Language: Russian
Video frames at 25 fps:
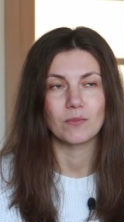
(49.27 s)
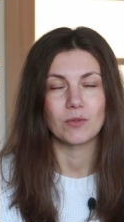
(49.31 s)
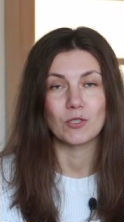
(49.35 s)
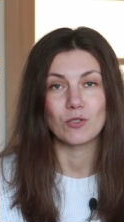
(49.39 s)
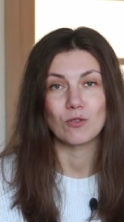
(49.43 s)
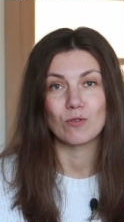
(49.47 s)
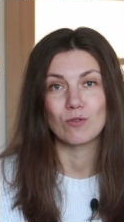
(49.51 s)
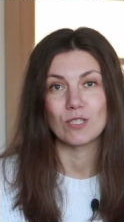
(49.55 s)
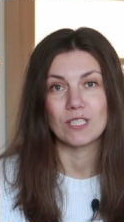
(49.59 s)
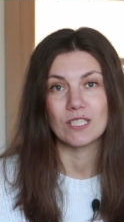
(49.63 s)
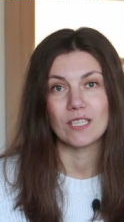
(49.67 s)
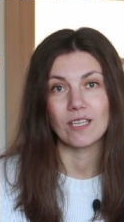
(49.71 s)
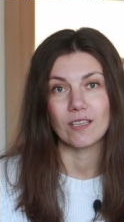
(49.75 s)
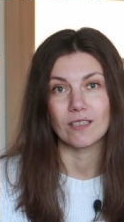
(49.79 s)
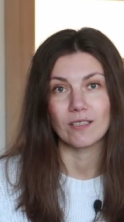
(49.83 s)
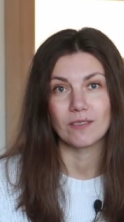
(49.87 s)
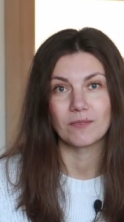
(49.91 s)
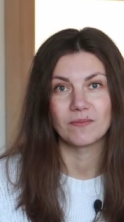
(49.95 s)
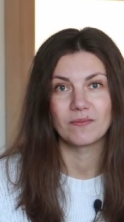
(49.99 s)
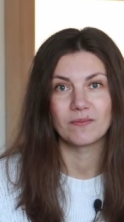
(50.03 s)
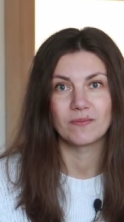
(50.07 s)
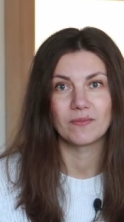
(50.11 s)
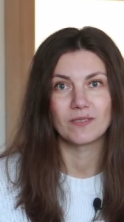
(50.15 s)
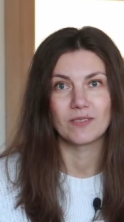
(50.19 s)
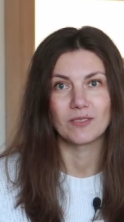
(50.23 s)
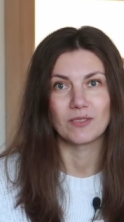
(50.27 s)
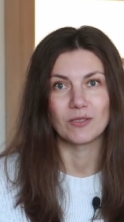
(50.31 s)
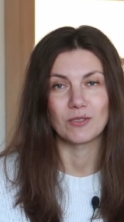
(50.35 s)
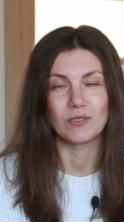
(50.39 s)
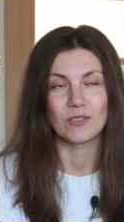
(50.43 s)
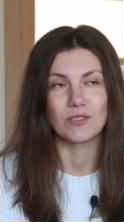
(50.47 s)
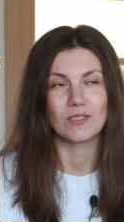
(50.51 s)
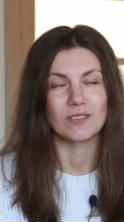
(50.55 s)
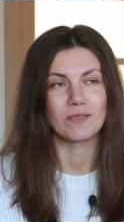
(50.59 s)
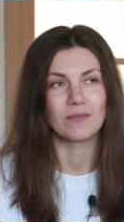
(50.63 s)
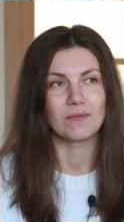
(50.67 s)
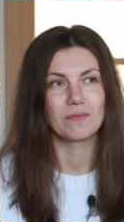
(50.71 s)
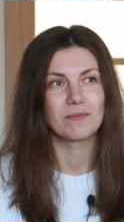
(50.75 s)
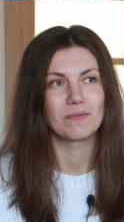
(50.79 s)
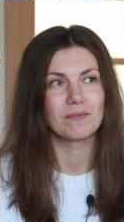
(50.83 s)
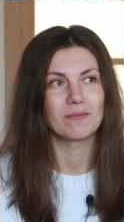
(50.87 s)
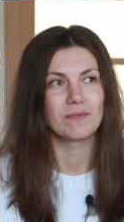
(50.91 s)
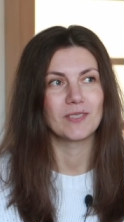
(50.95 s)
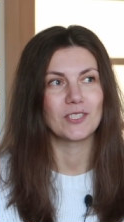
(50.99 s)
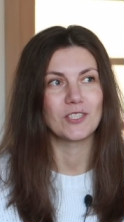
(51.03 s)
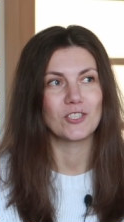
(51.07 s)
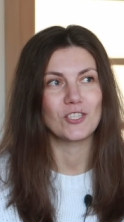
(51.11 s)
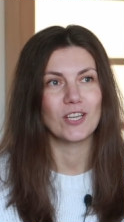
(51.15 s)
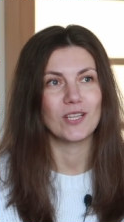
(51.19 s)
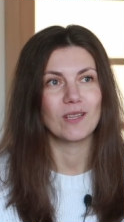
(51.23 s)
пошел снег. То есть
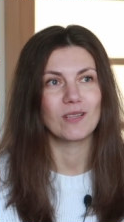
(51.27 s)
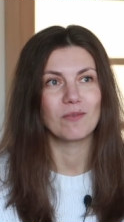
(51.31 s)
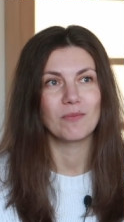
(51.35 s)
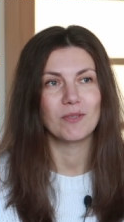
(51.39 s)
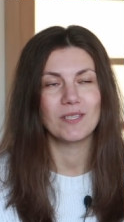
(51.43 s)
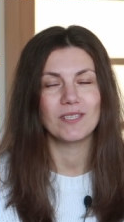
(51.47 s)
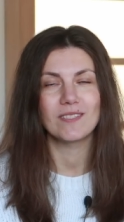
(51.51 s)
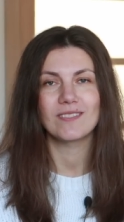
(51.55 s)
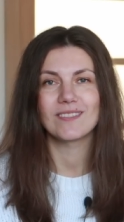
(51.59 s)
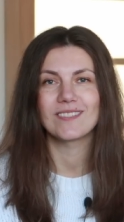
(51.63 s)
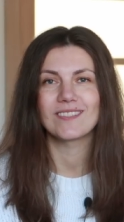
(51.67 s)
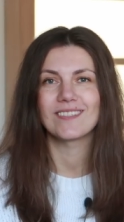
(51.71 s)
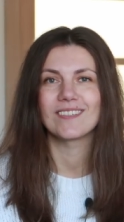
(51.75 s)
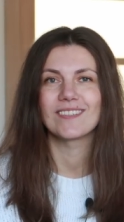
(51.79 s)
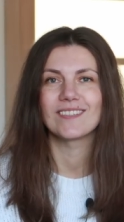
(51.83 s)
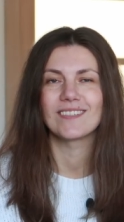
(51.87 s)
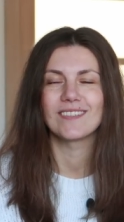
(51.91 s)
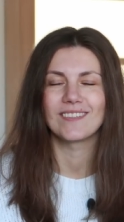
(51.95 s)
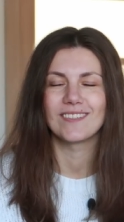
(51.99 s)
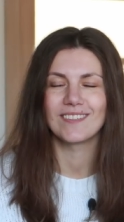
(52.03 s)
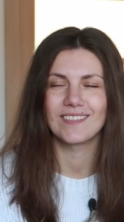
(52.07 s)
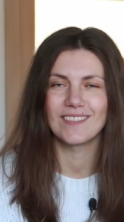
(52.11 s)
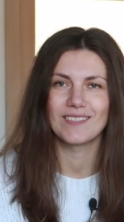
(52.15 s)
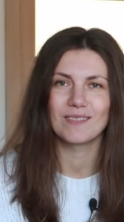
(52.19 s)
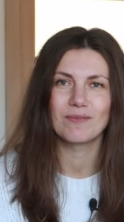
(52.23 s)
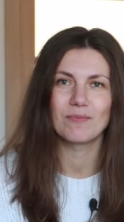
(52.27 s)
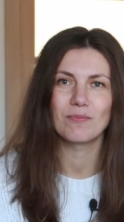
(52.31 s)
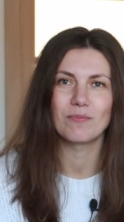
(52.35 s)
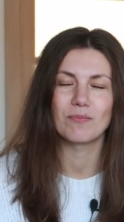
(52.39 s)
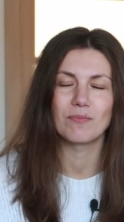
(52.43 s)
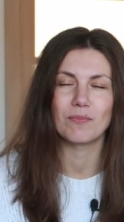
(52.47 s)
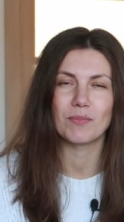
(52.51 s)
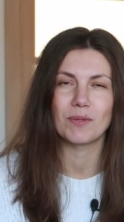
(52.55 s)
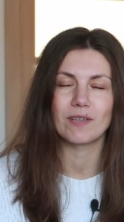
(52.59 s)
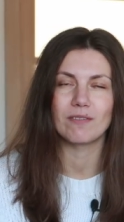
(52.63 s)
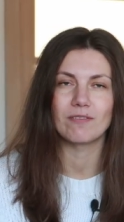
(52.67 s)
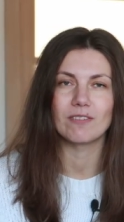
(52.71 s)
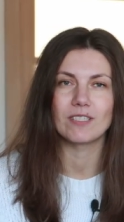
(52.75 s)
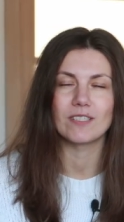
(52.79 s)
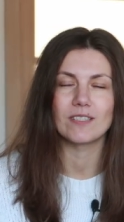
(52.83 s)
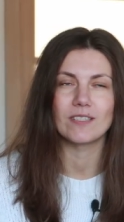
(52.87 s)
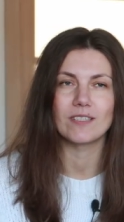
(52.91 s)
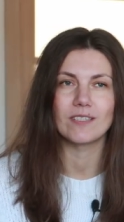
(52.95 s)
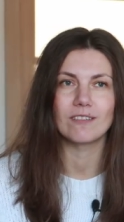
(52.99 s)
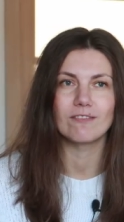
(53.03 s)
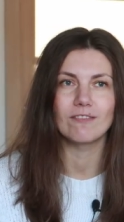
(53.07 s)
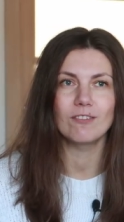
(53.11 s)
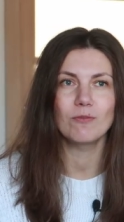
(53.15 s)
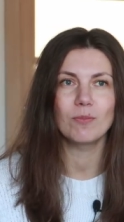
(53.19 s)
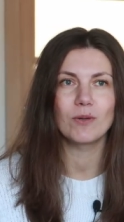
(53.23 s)
начало месяца и первый
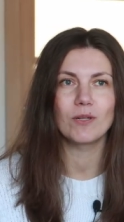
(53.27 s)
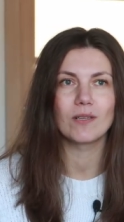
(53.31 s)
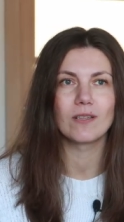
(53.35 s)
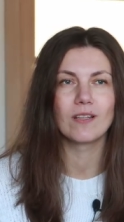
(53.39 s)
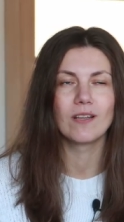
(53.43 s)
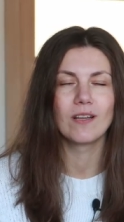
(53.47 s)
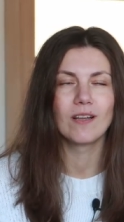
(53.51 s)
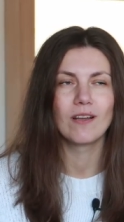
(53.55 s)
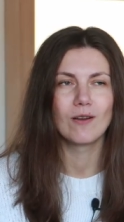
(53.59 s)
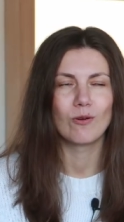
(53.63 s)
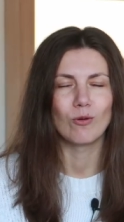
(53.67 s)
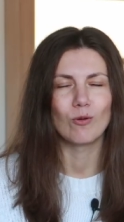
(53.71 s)
снег выпал.